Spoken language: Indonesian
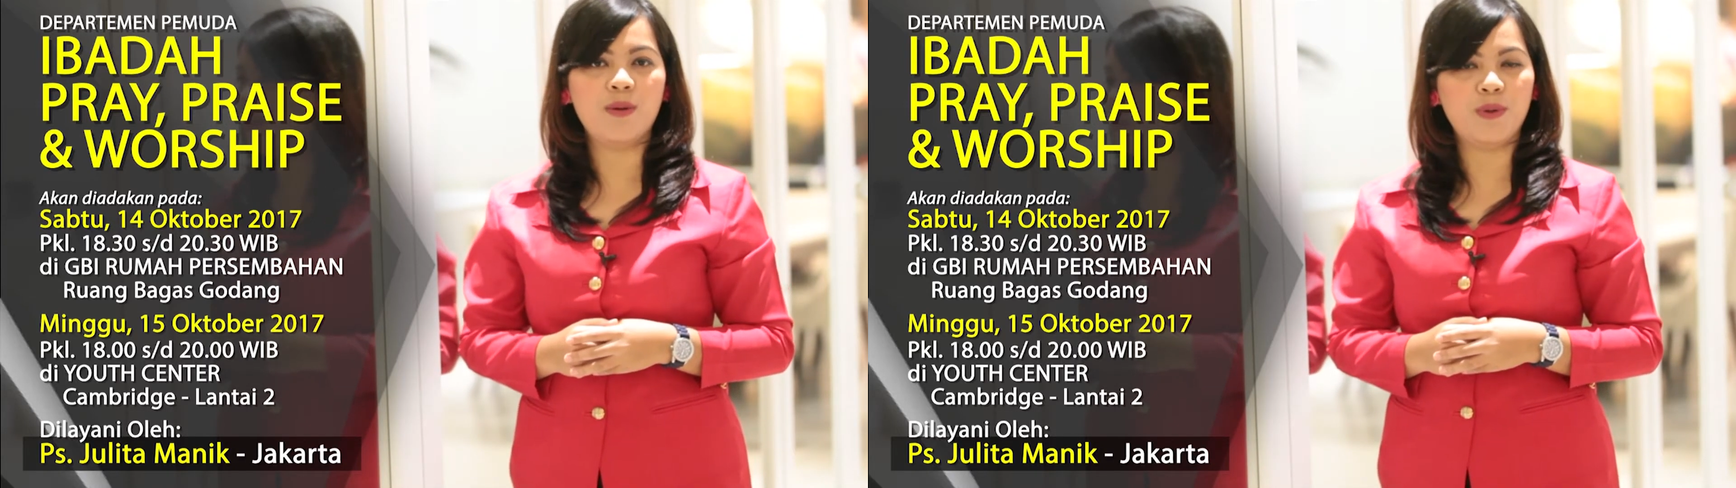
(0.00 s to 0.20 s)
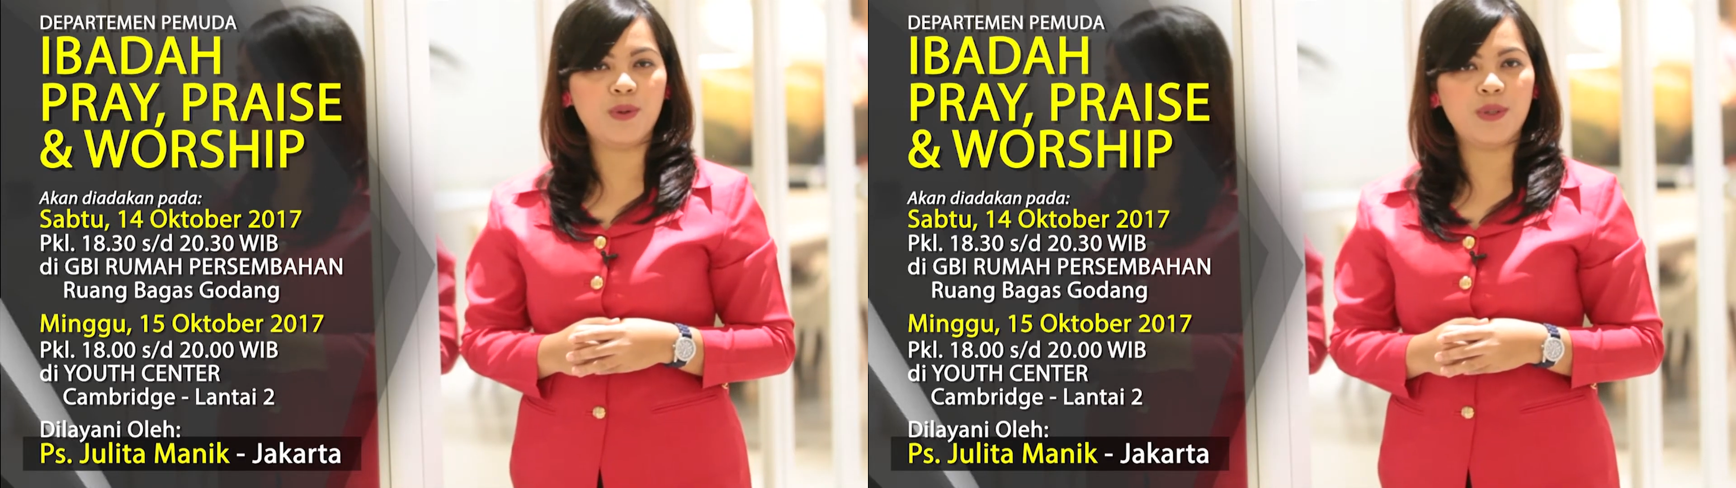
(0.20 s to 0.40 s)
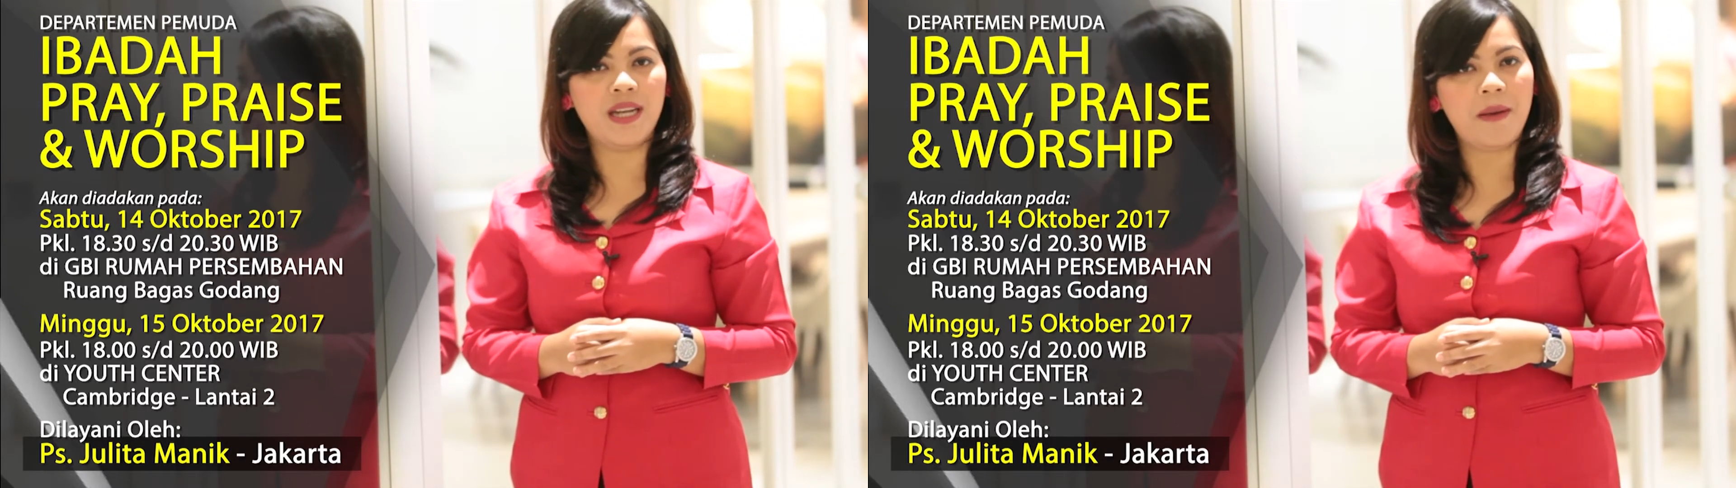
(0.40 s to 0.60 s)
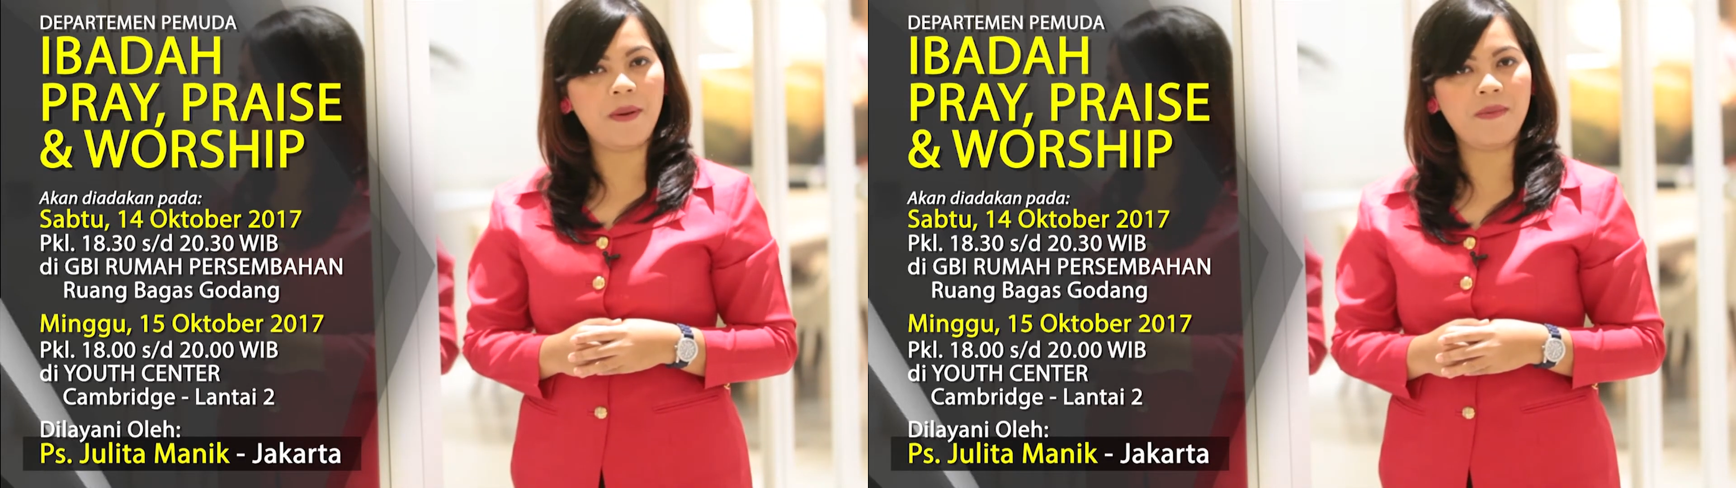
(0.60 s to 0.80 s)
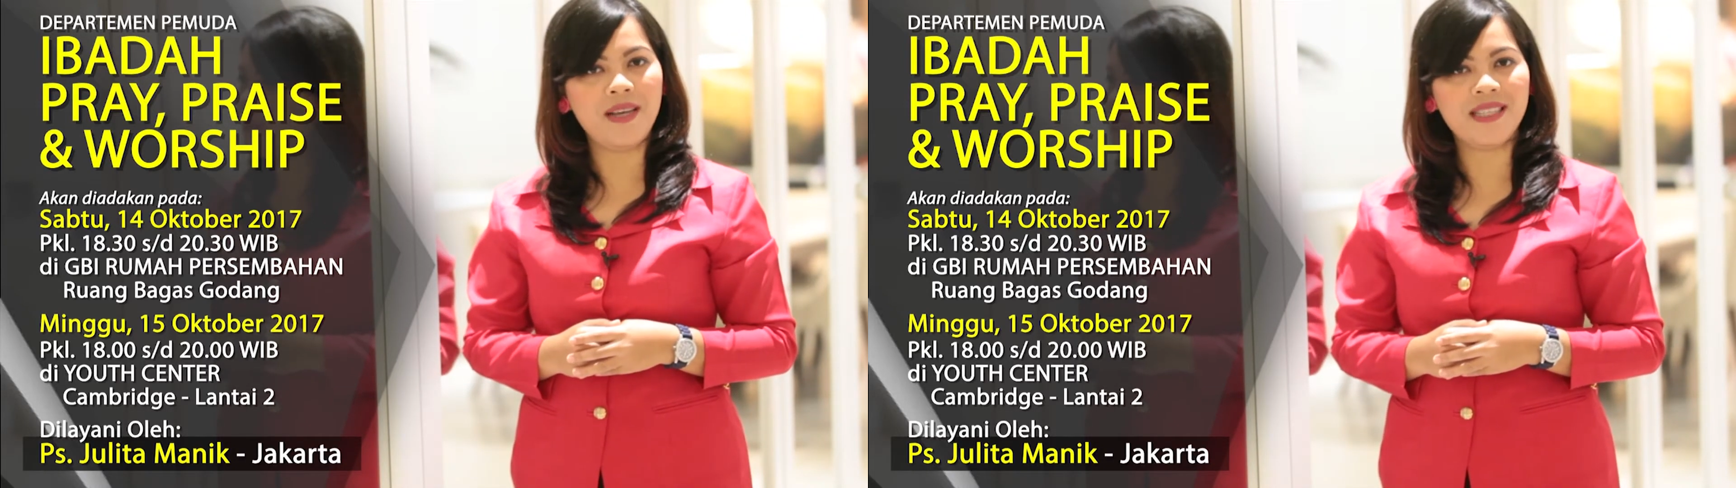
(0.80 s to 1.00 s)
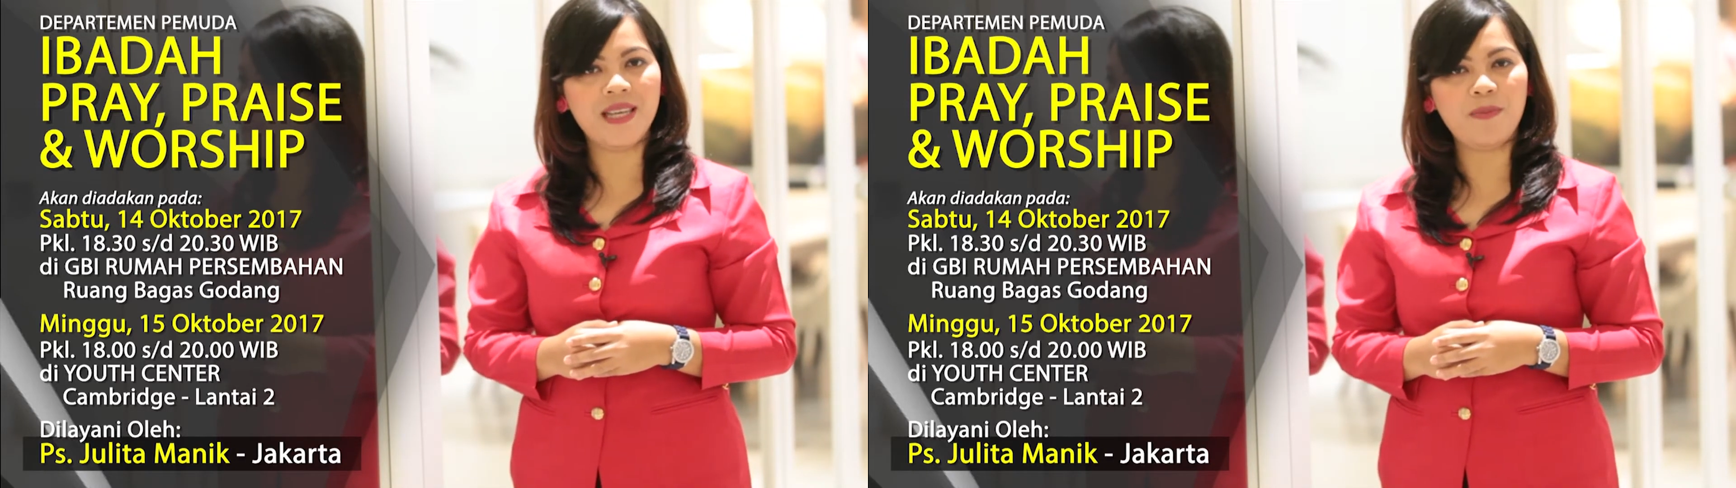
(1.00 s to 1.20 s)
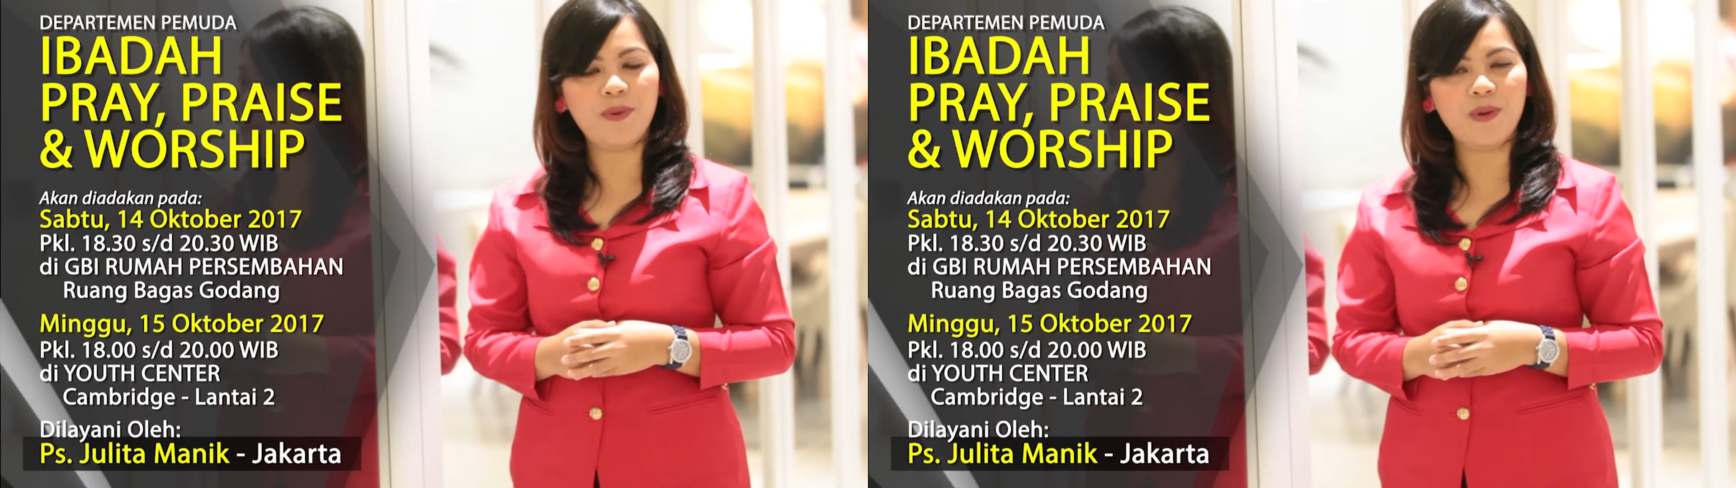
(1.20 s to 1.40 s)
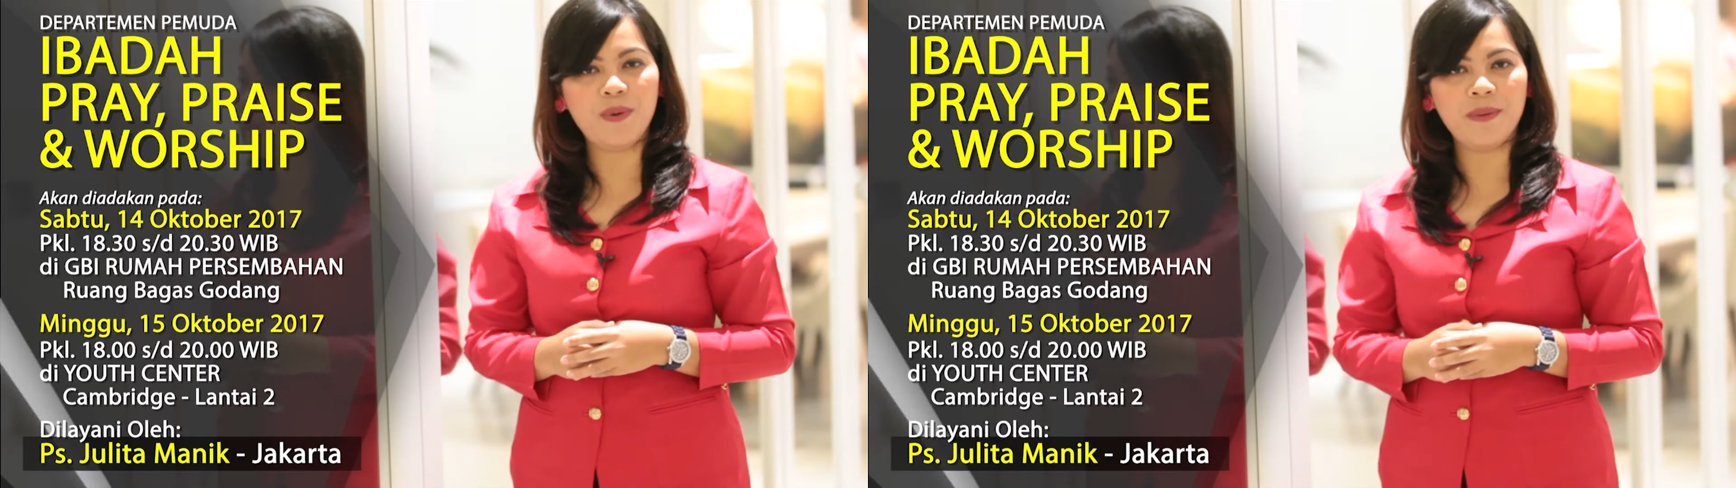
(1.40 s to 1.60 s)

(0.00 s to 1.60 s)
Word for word: pukul 18.30 WIB